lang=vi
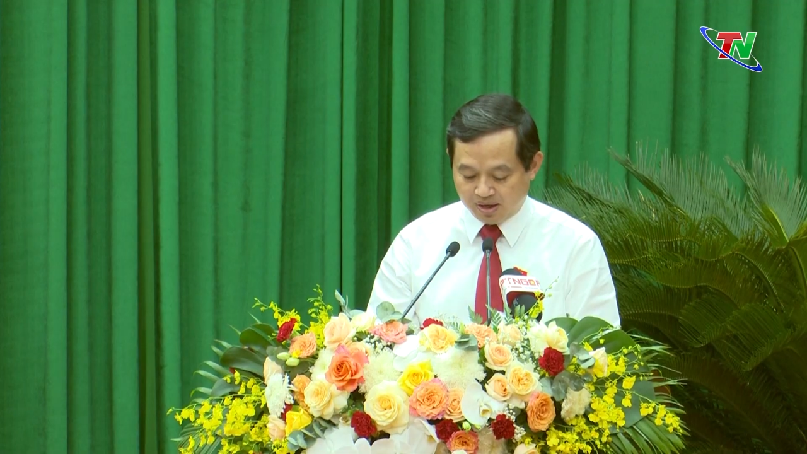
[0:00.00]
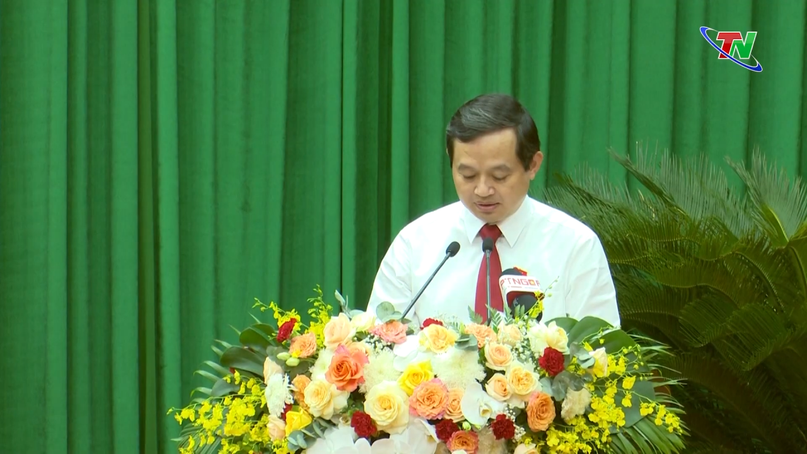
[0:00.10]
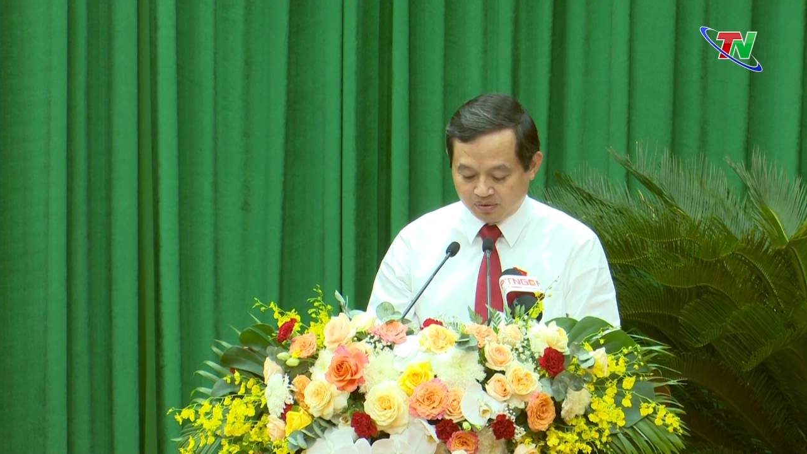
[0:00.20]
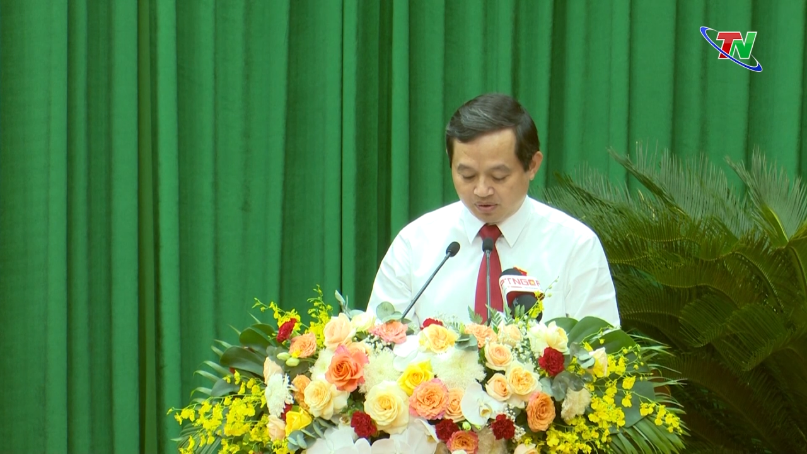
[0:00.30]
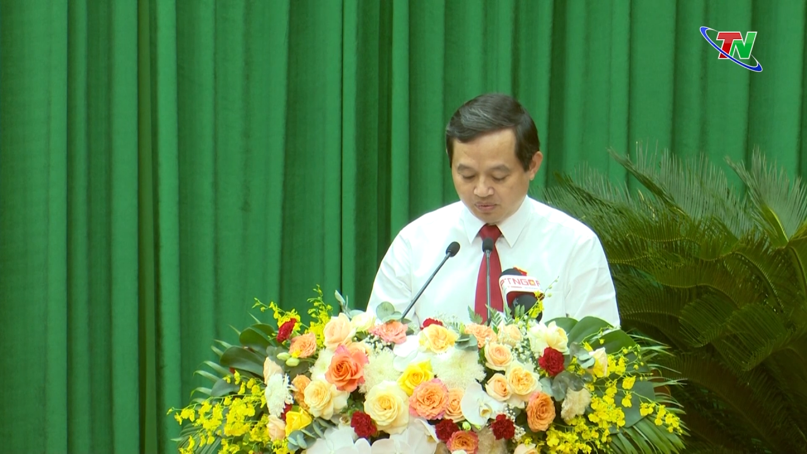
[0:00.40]

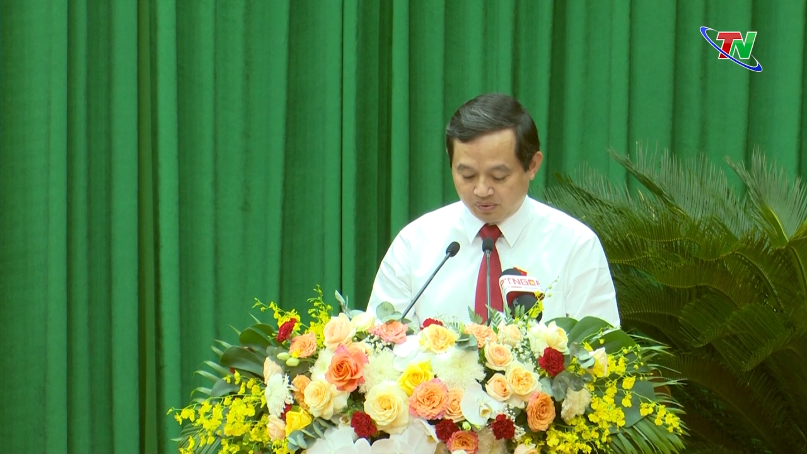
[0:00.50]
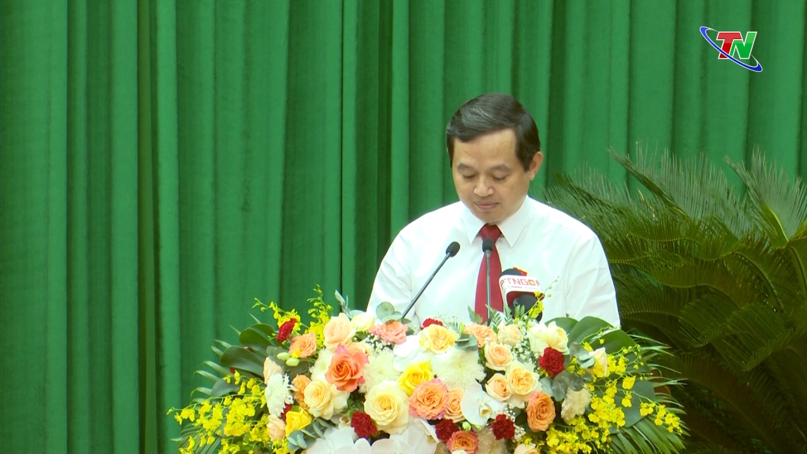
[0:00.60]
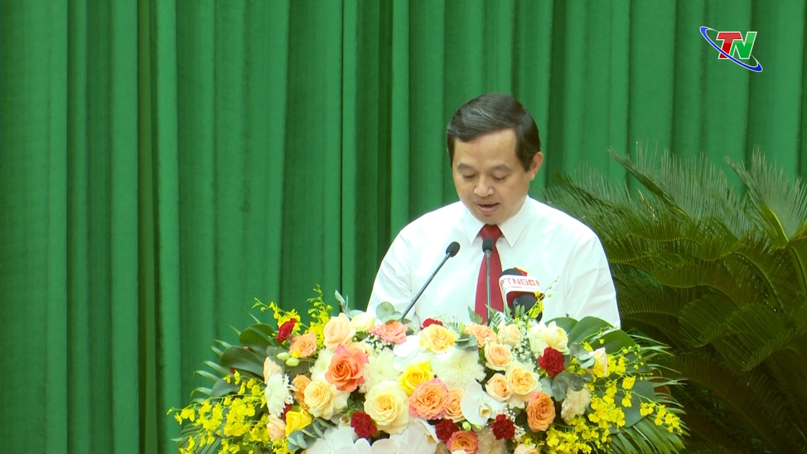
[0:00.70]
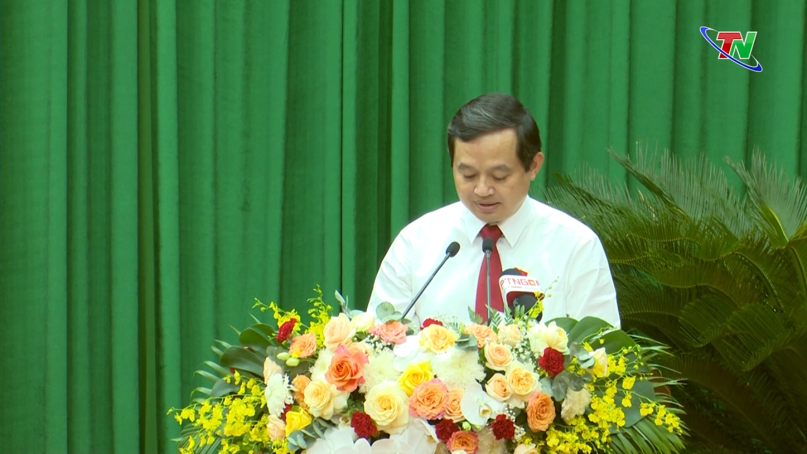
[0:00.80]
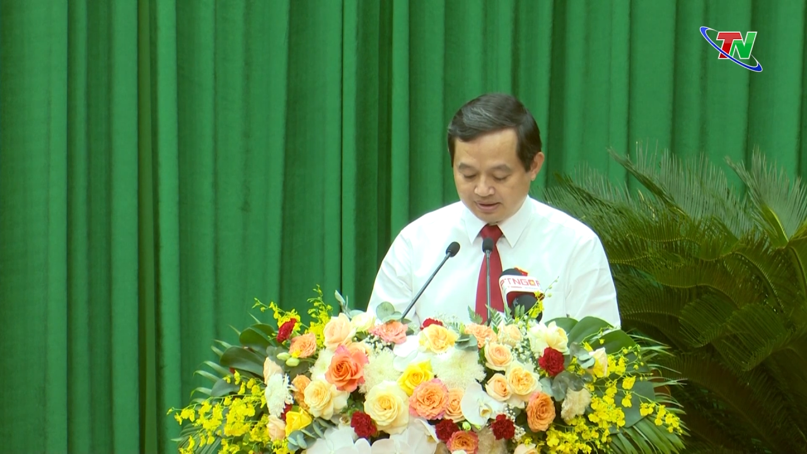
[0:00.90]
vào sự phát
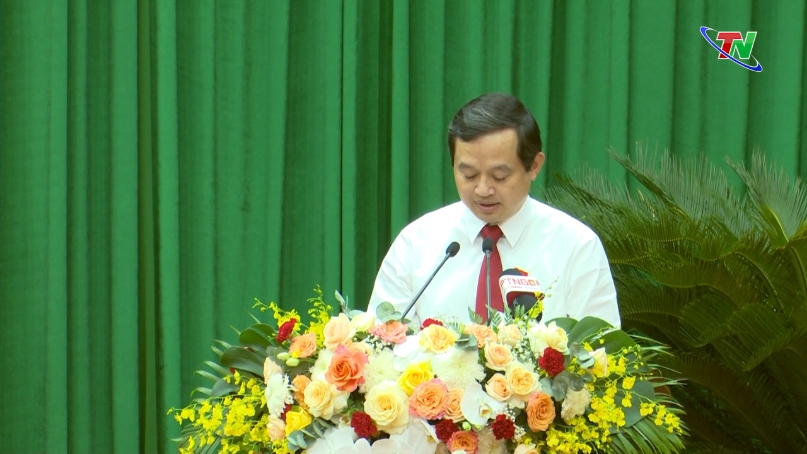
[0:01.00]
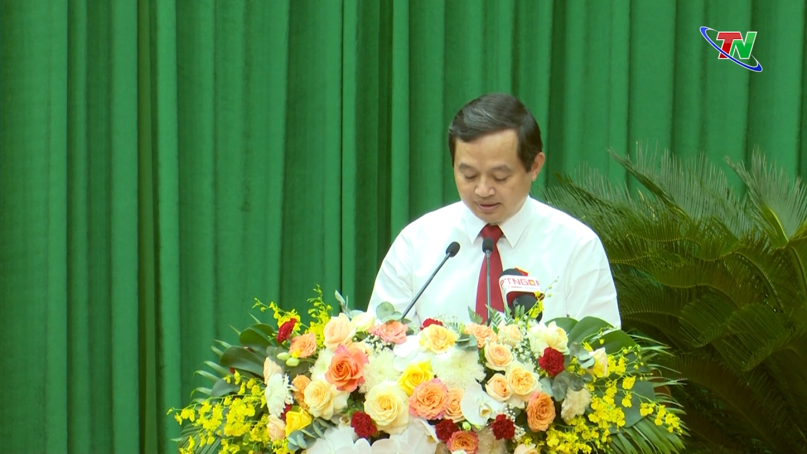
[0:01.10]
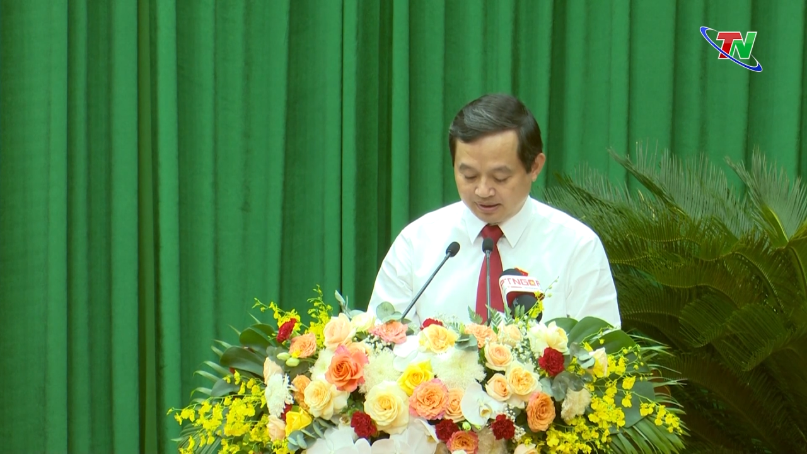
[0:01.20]
triển của quê